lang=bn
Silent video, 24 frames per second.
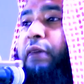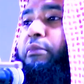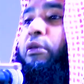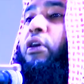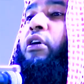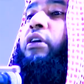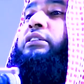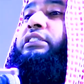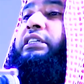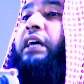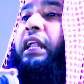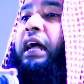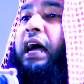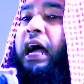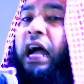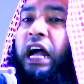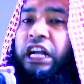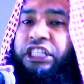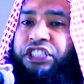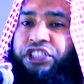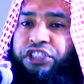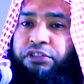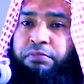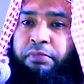এবং যারা
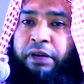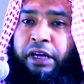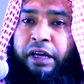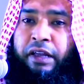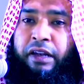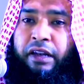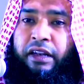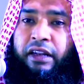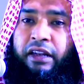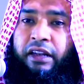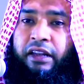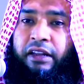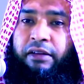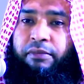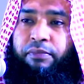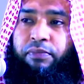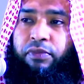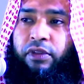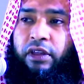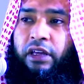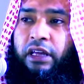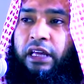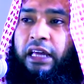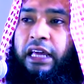আসবেন
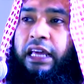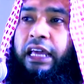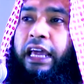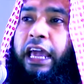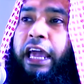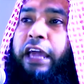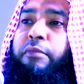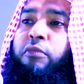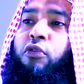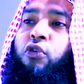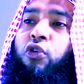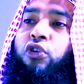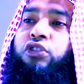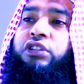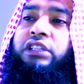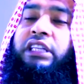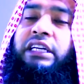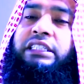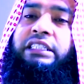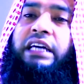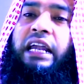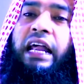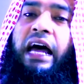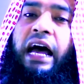এই
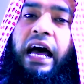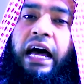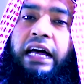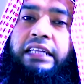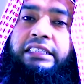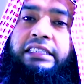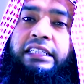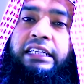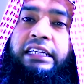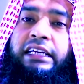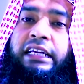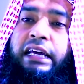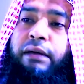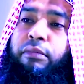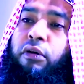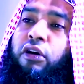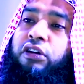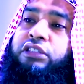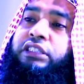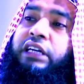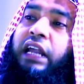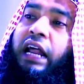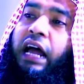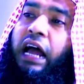মুহূর্তে যারা আছি এবং
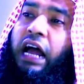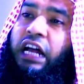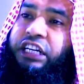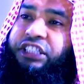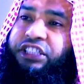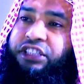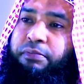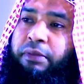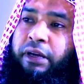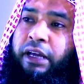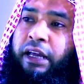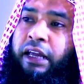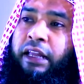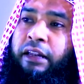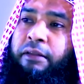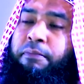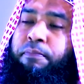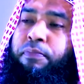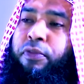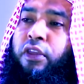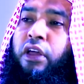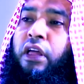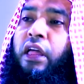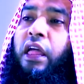যারা আসবেন
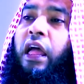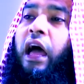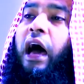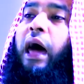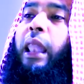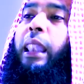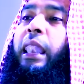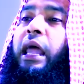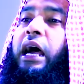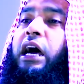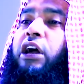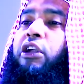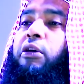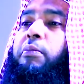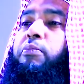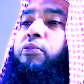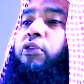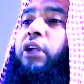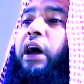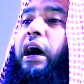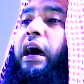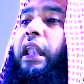আল্লাহ রব্বুল